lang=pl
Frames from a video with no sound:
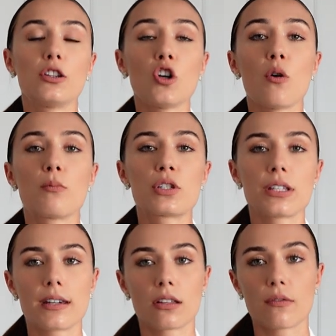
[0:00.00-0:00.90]
to
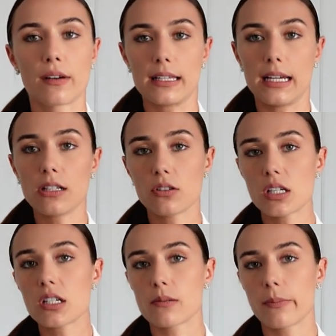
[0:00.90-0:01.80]
przetrenowanie. I to
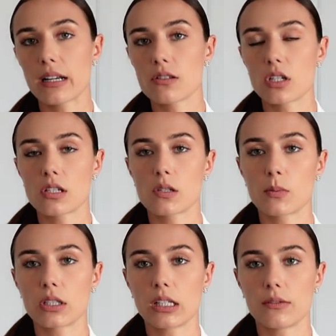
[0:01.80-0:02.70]
też jest bardzo często
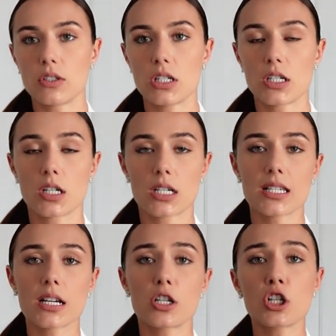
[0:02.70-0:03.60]
spotykane w dzisiejszych
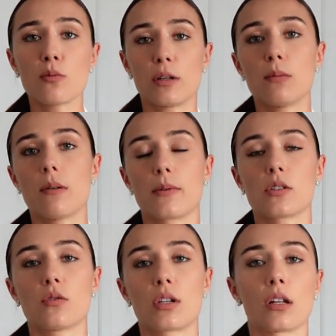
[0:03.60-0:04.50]
czasach, że kobiety po
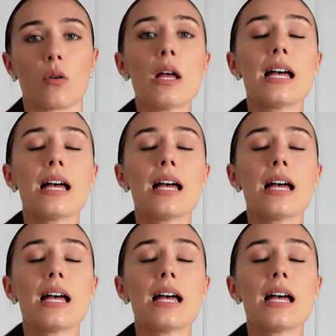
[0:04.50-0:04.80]
prostu trenują